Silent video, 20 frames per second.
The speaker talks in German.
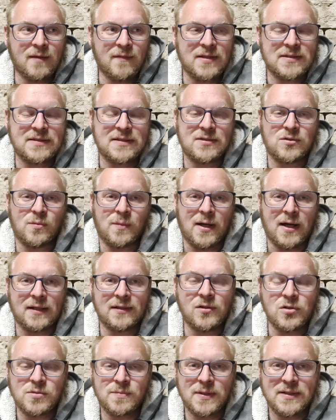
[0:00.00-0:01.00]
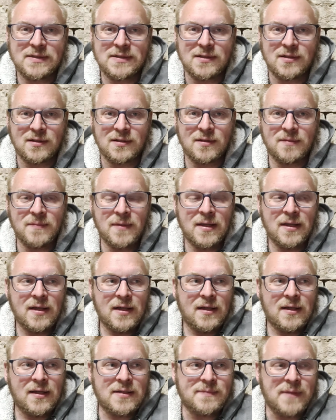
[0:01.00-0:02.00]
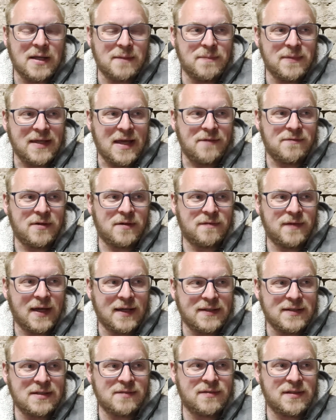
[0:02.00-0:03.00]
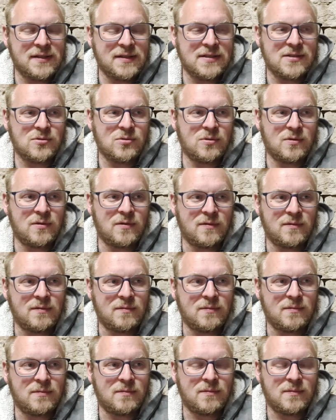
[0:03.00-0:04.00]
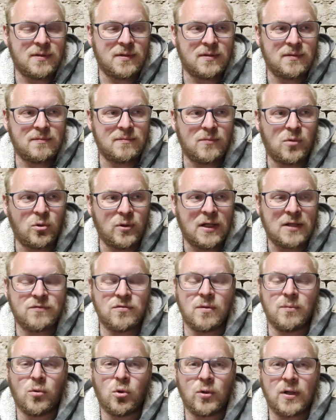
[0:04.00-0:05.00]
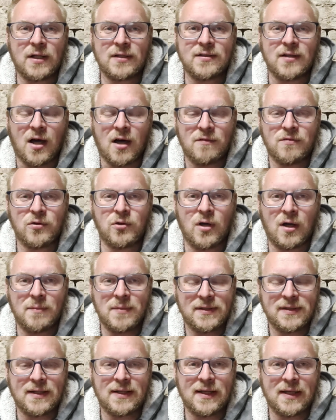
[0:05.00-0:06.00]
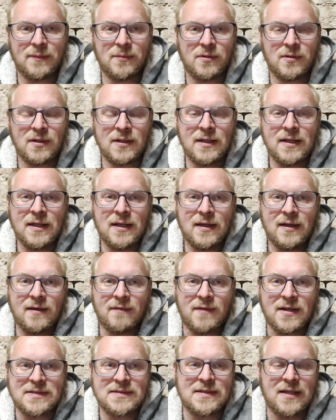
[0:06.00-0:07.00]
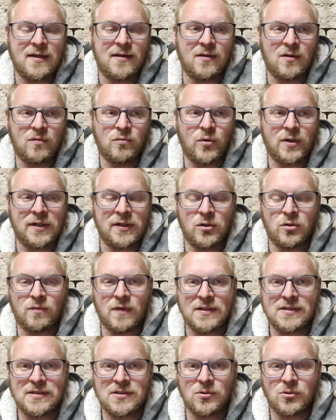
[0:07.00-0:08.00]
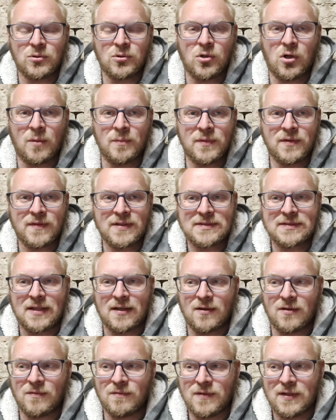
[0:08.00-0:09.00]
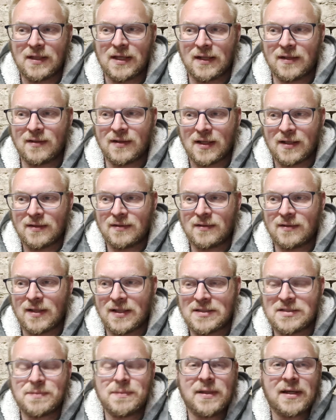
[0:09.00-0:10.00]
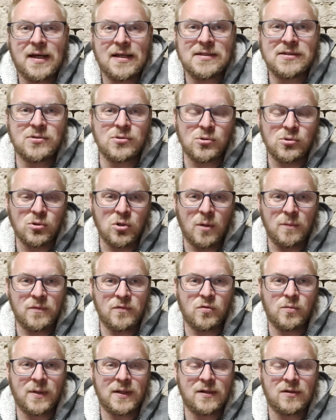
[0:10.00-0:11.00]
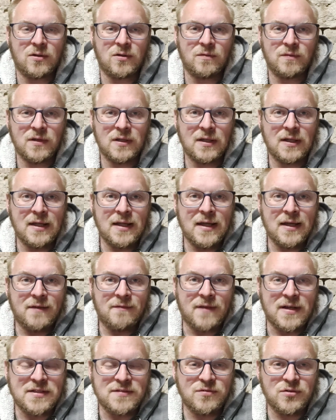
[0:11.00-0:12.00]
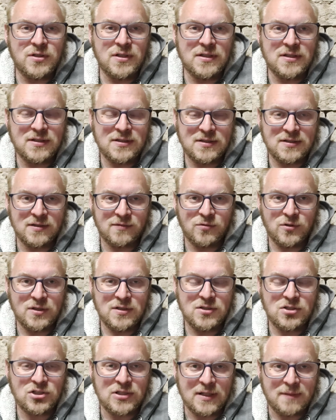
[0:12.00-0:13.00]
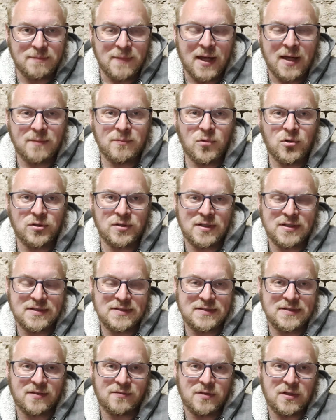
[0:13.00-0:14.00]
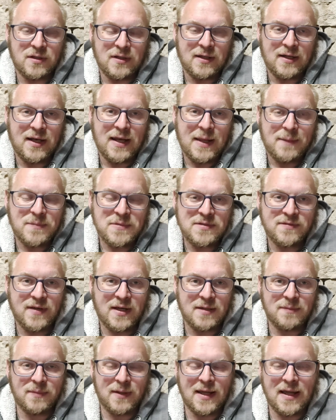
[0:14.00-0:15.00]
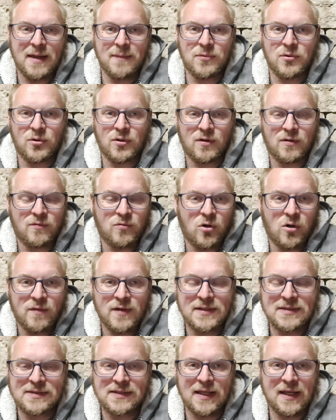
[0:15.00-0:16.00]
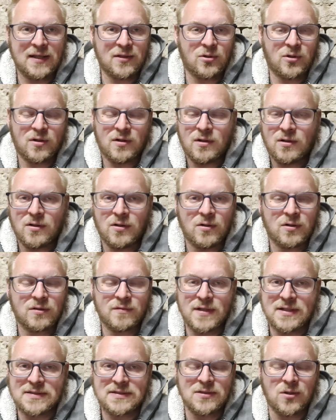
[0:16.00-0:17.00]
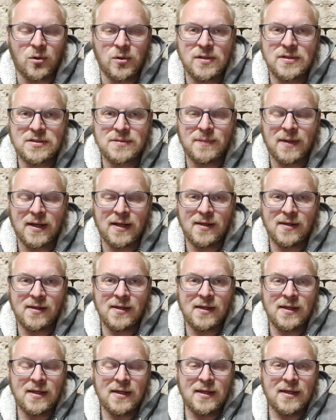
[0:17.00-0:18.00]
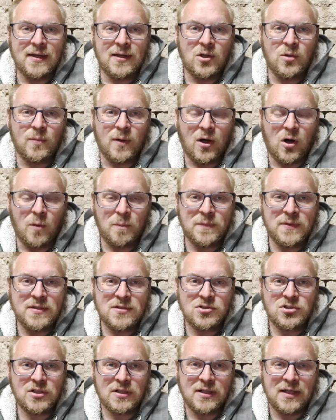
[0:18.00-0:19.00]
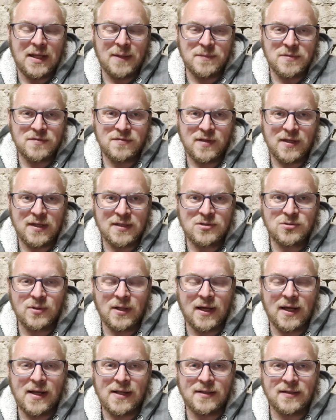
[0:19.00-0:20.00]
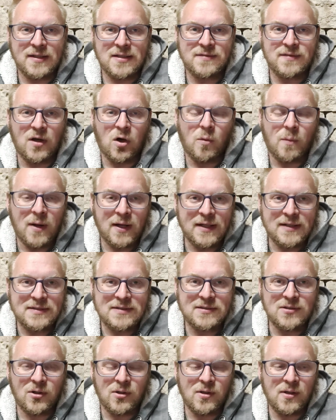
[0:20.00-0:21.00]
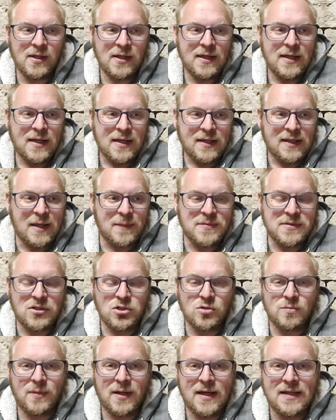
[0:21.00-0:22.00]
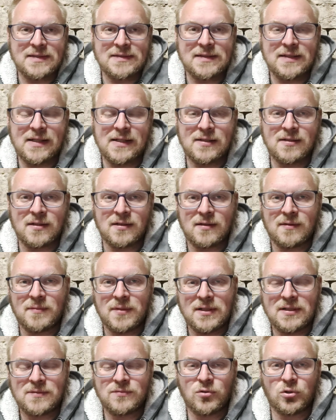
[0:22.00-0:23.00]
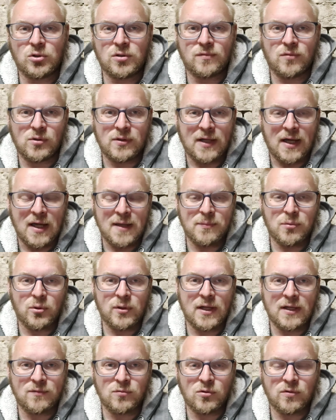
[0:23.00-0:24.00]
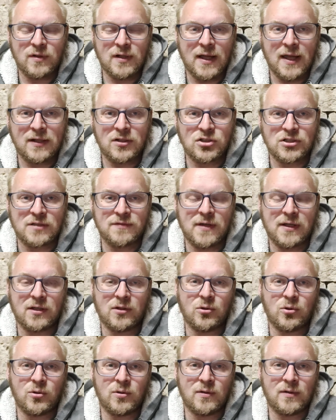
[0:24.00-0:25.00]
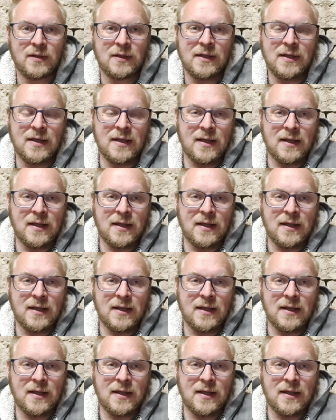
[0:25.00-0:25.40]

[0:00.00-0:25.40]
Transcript: was da so im Rathaus passiert. Es macht mich einfach fertig, wenn ich das so Monat für Monat, Jahr für Jahr miterlebe, was da irgendwo an Innovation kommt, was da irgendwie an, an Inspiration kommt, wo man irgendwie was für, dieses, für diese Stadt machen möchte, dass es irgendwie lebenswert bleibt oder vorwärts geht oder irgendwas Neues mal überhaupt diese Stadt lebensfähig zu erhalten. Das wäre auch mal ganz toll. Ich habe es ja schon mal erzählt äh, mit diesem Photovoltaikprojekt, wo wir da eigene Stadtwerke gründen